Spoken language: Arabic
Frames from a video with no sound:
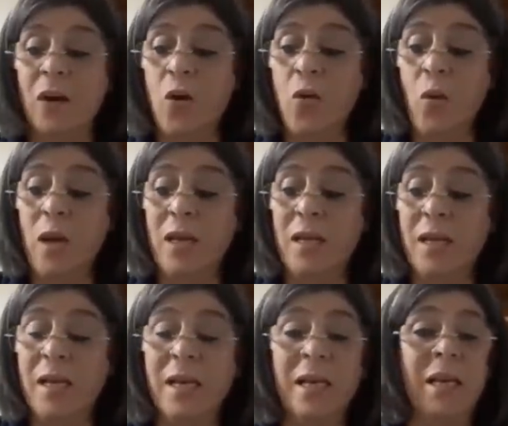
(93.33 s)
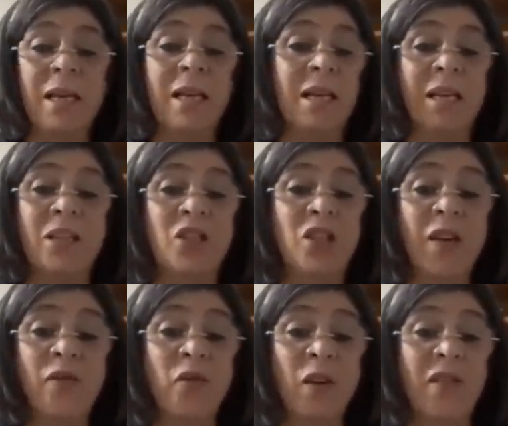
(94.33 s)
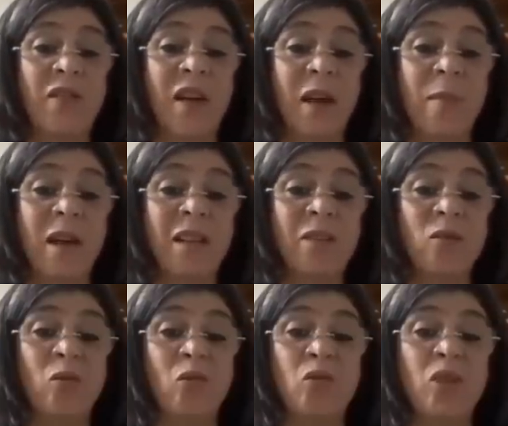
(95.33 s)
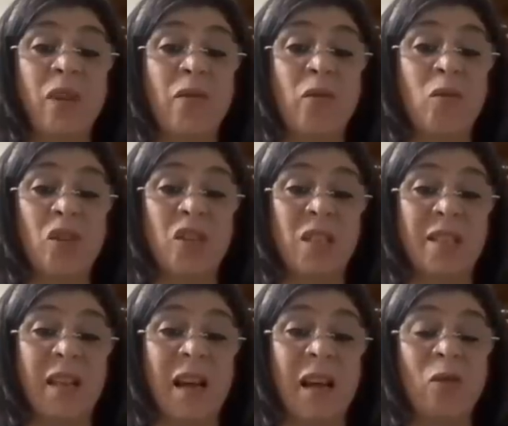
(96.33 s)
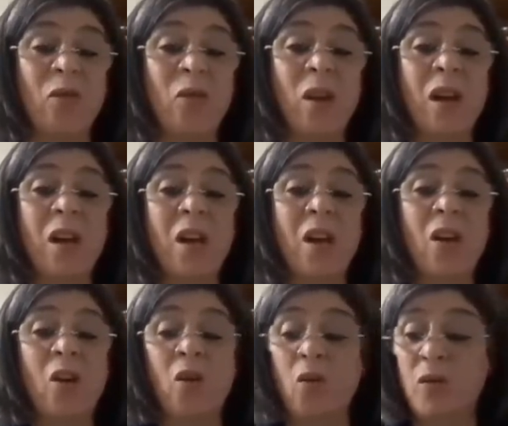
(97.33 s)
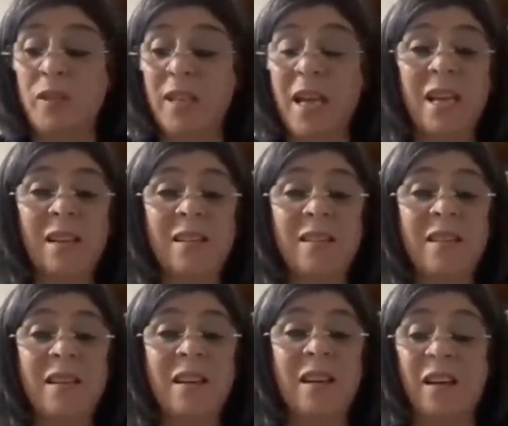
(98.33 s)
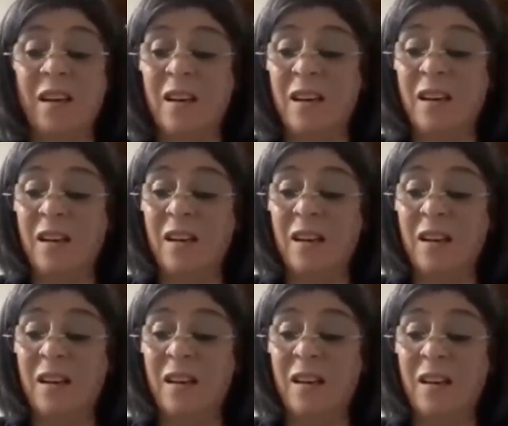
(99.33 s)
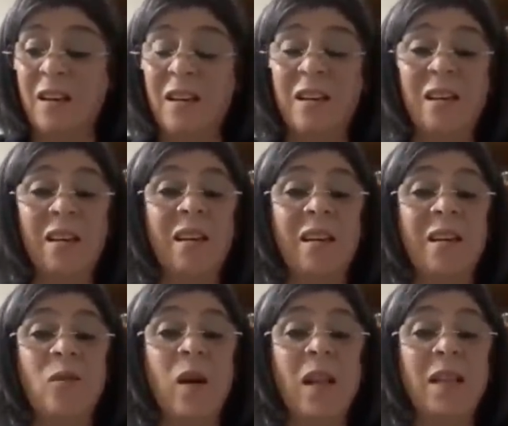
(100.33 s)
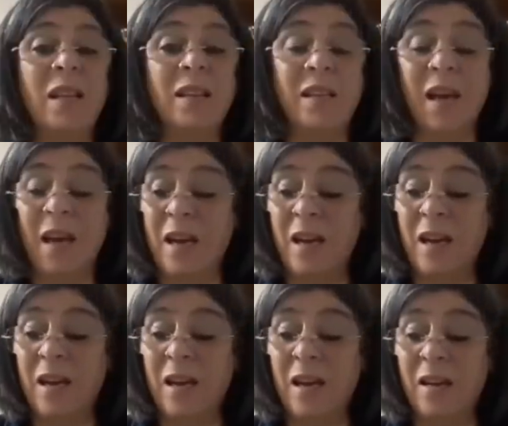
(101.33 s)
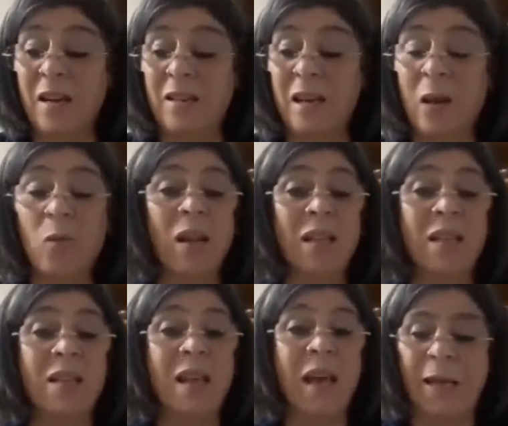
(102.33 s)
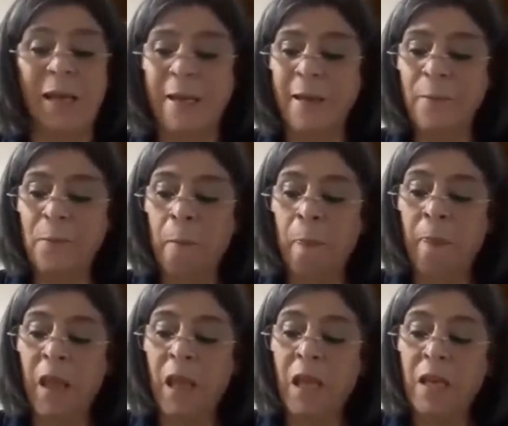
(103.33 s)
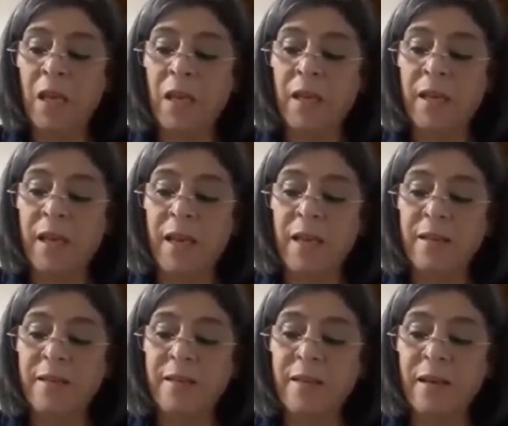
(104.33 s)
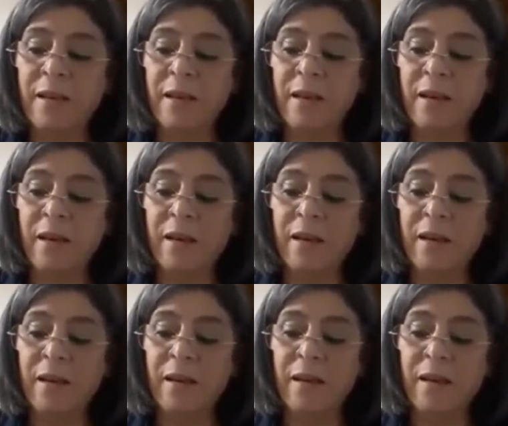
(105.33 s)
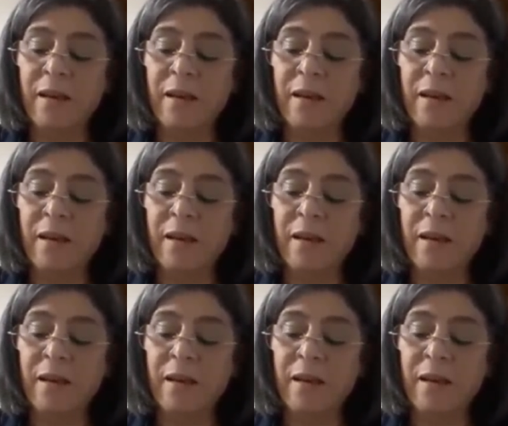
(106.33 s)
هو اللي شافوا كيفاه مات وشافوا واش صرالو وزايد آه، الوالده تاع تاع الوالد تاعي كانت آه،